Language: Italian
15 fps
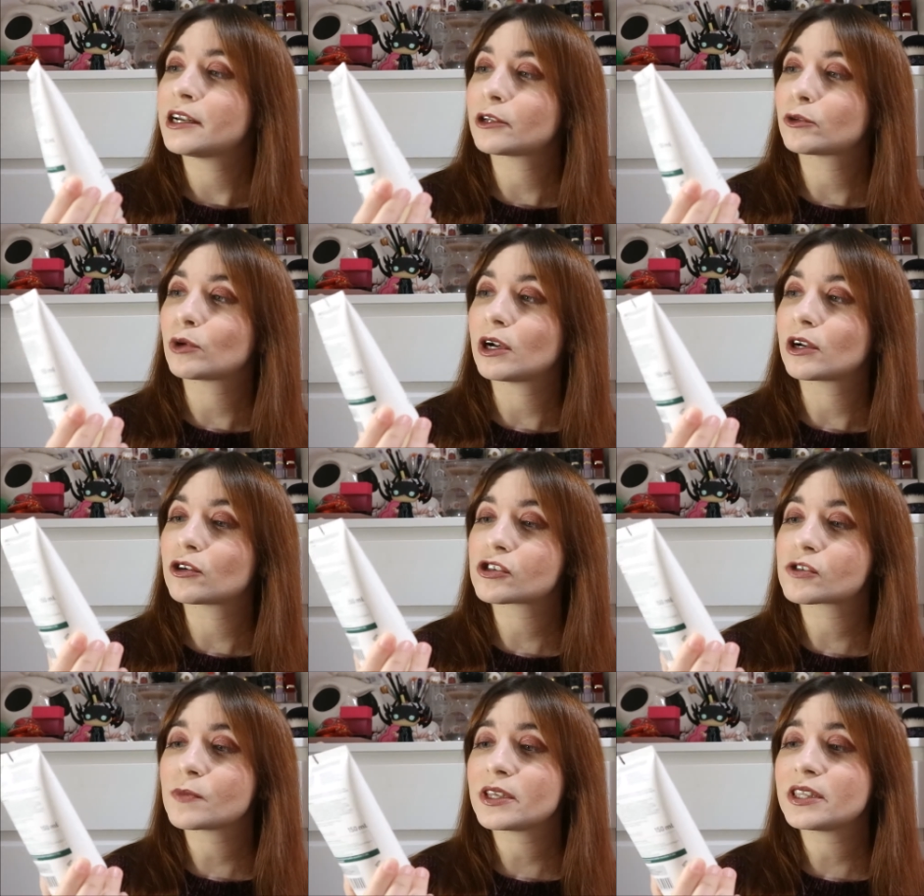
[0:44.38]
Natural
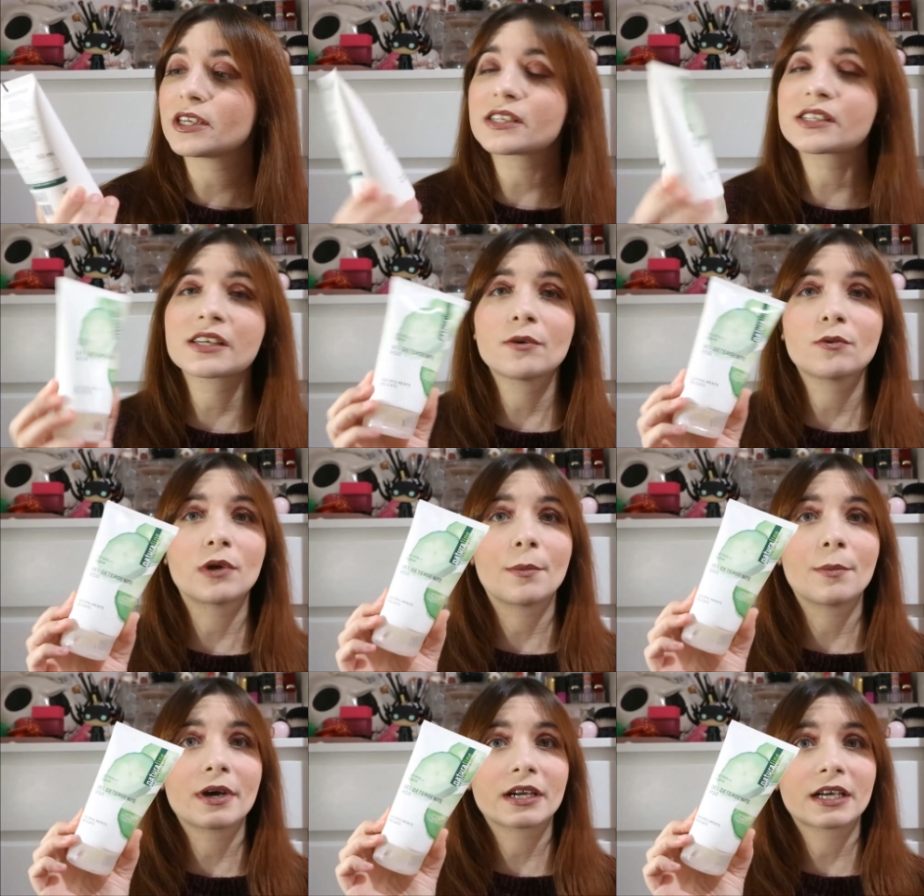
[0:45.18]
Cosmetics è una
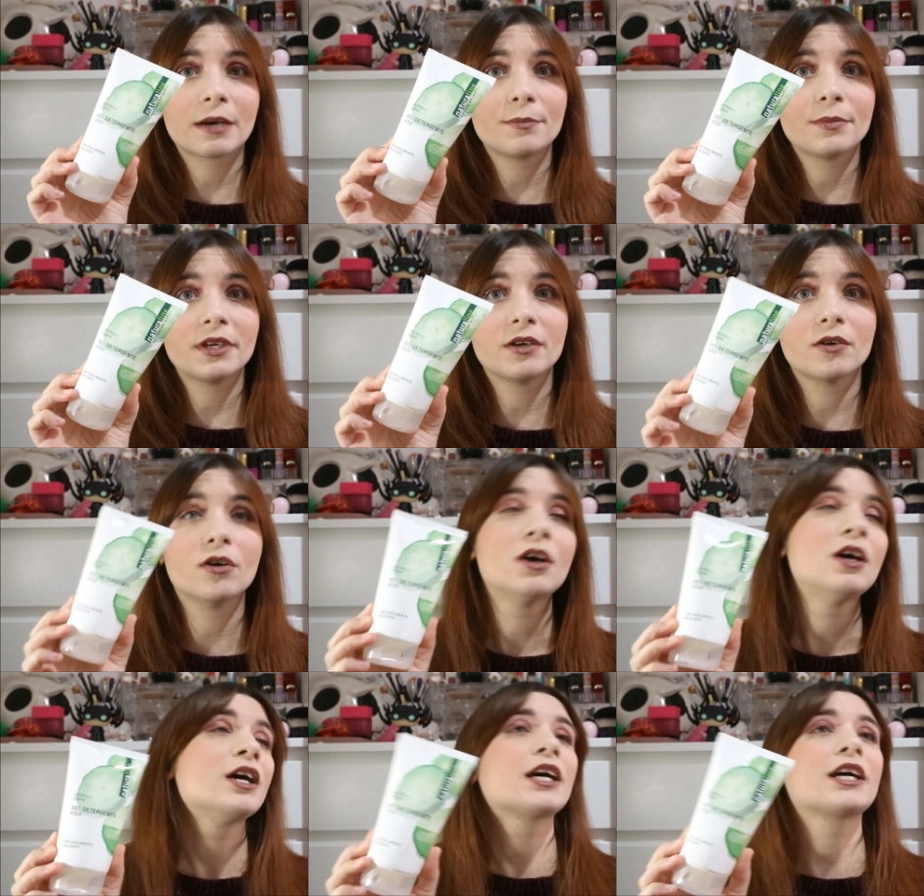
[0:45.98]
marca bio
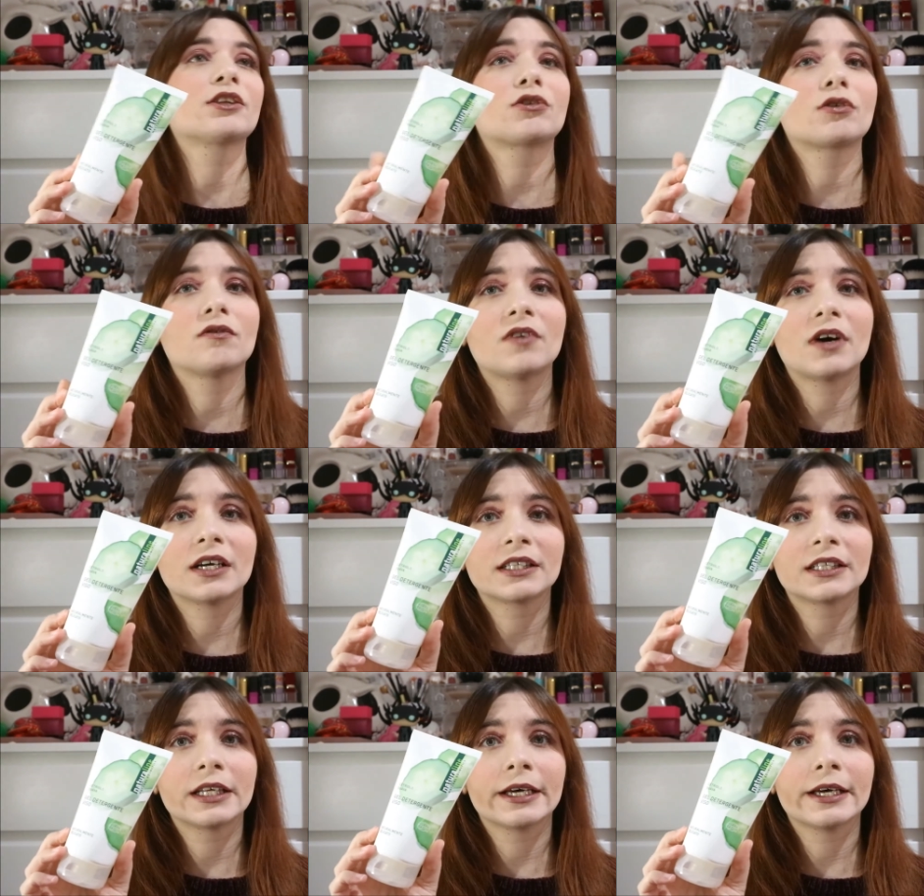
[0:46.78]
che
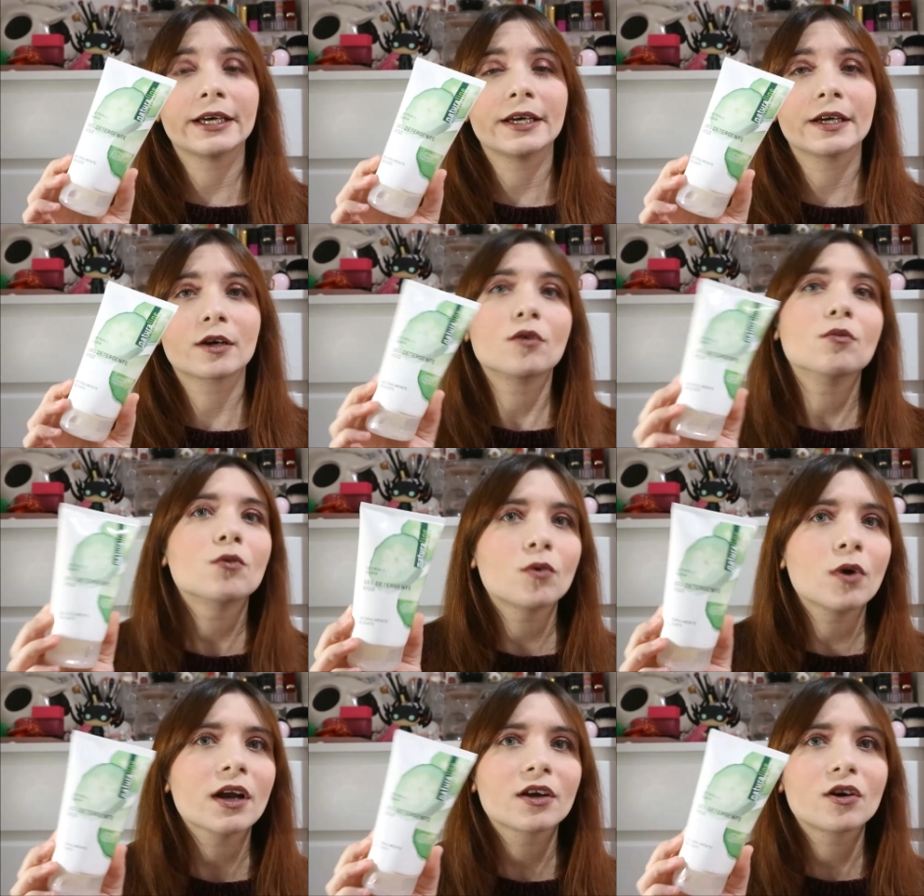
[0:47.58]
trovate
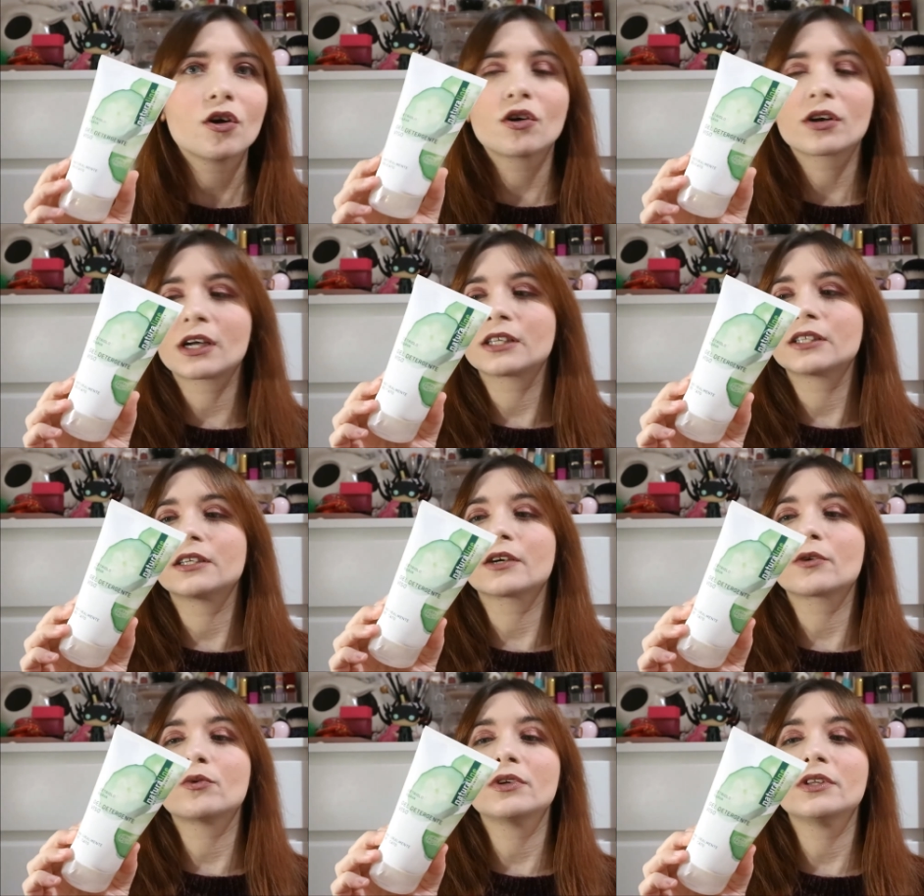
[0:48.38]
comunque al
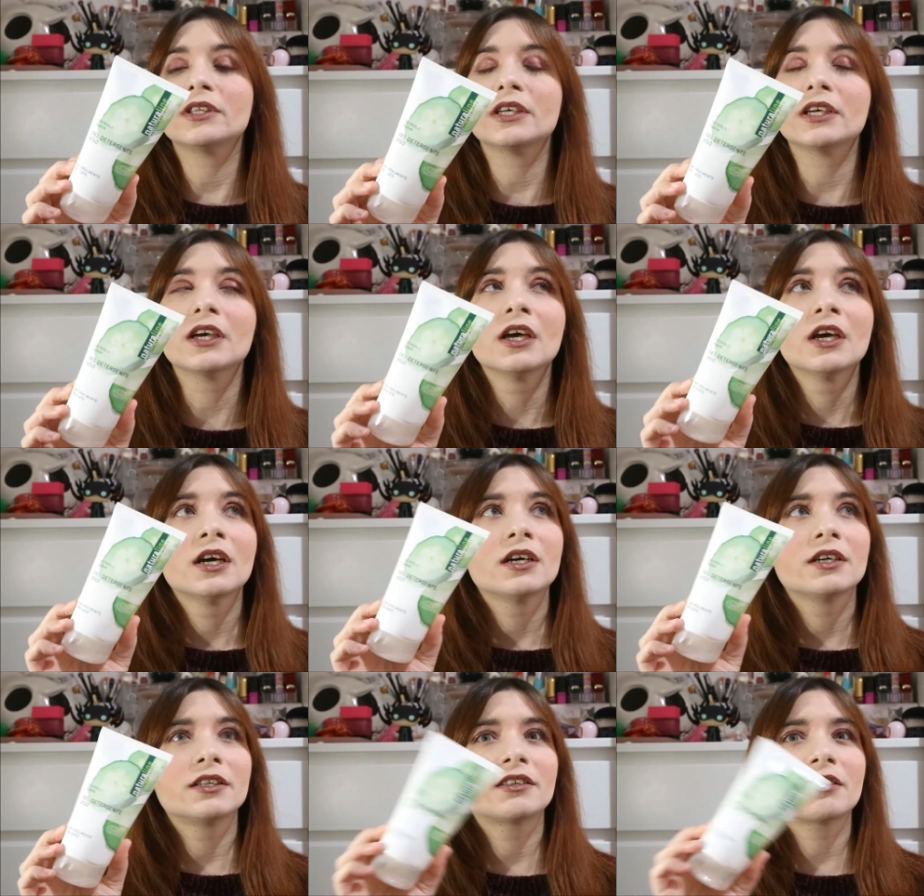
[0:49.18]
Conad quindi
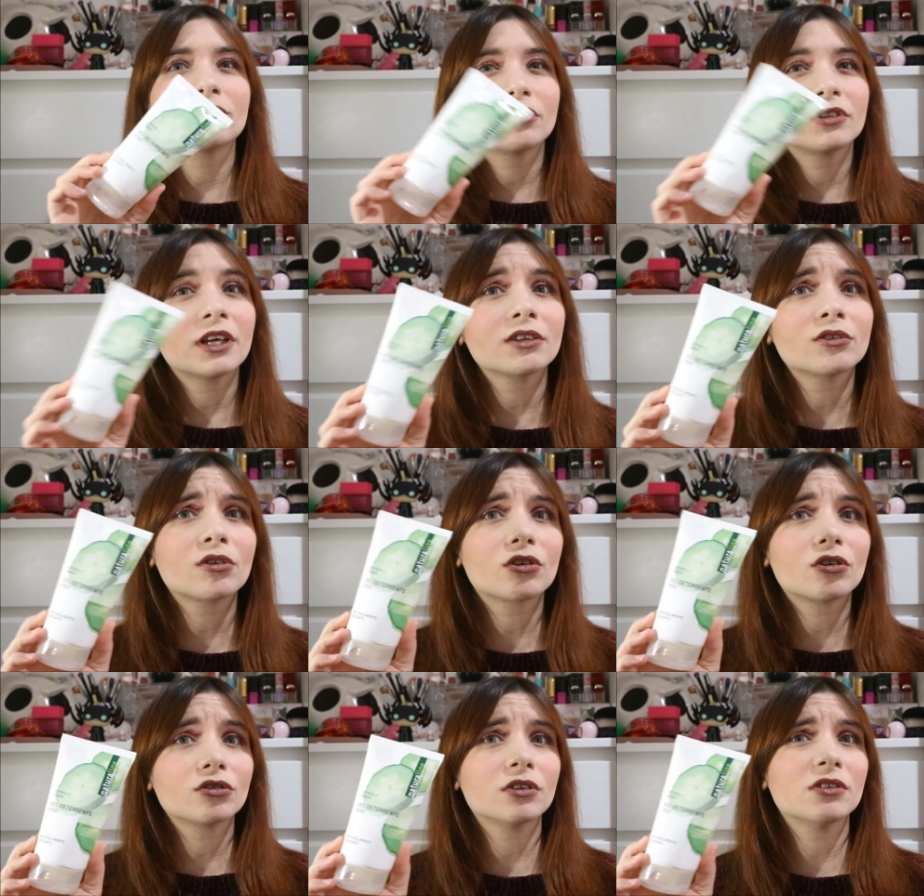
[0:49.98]
eh, di tanto in tanto
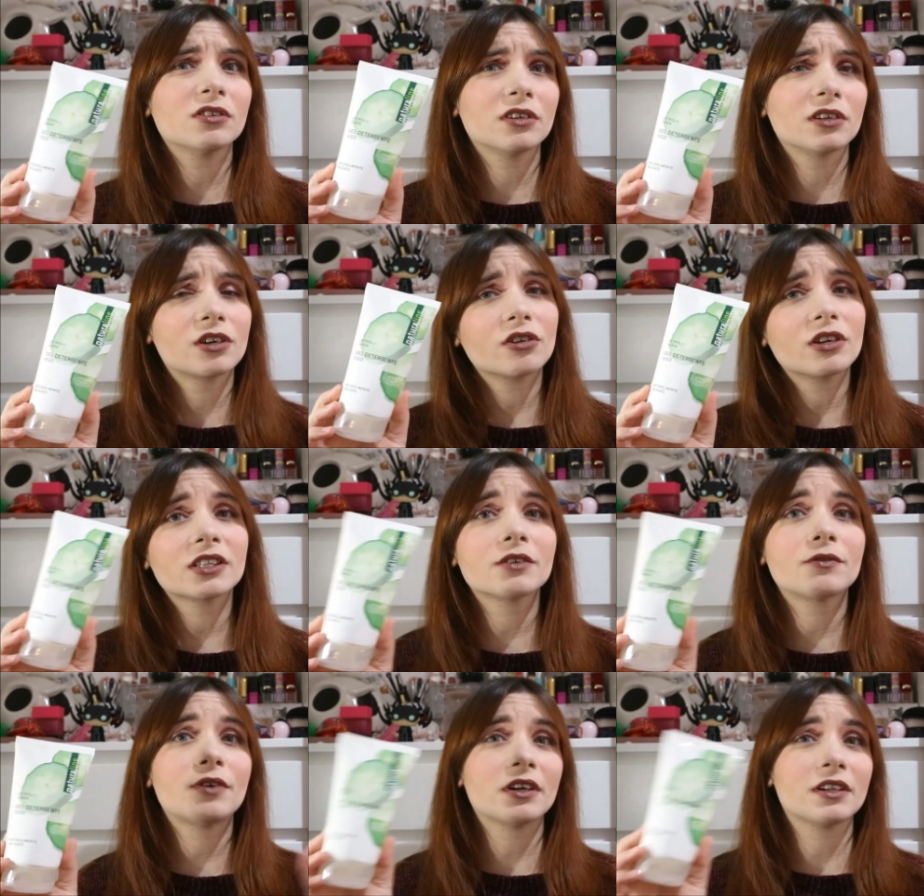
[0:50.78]
il, Conad
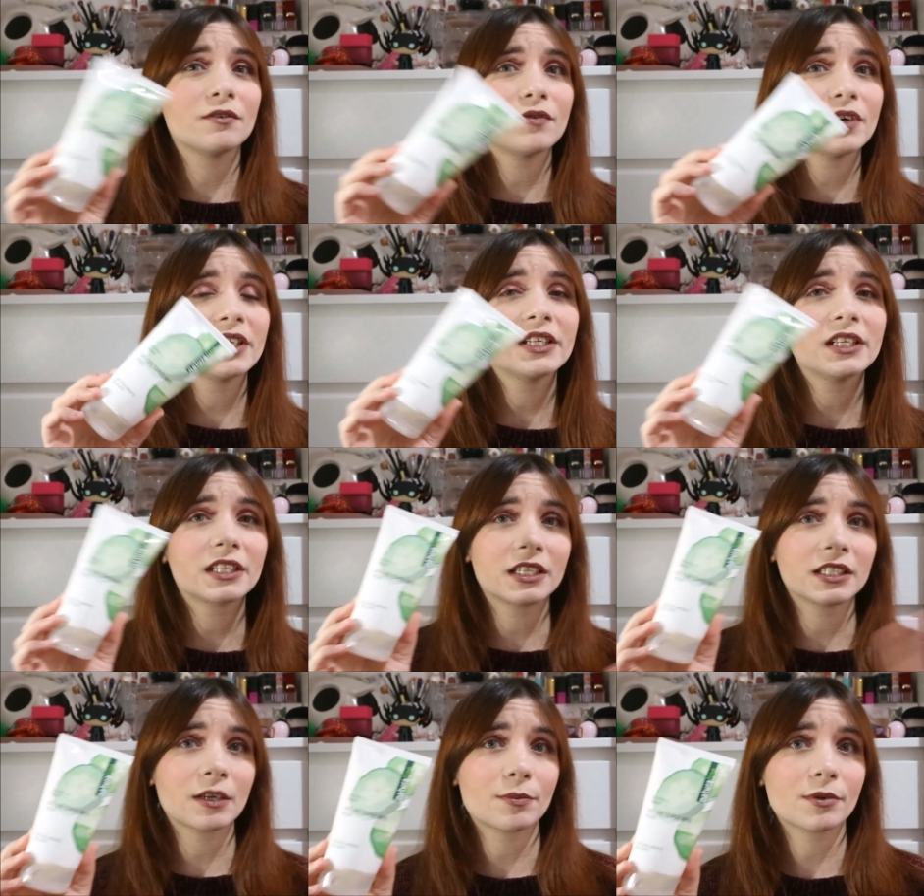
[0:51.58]
fa il
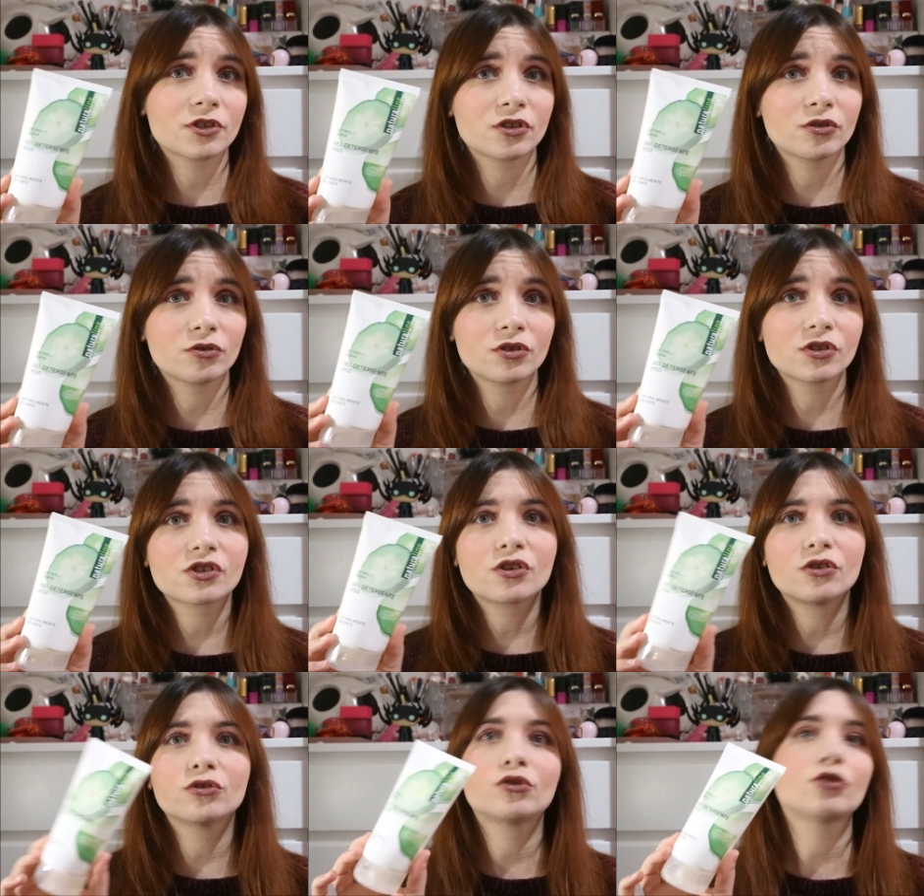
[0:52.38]
20-30% di
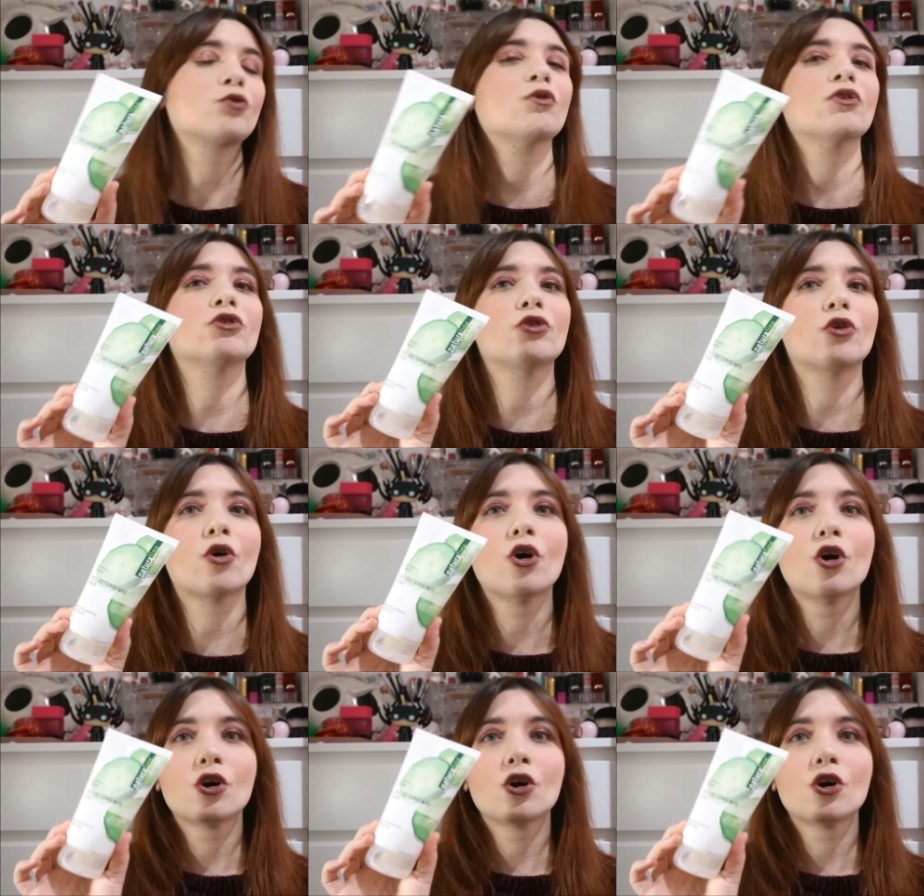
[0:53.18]
sconto e quando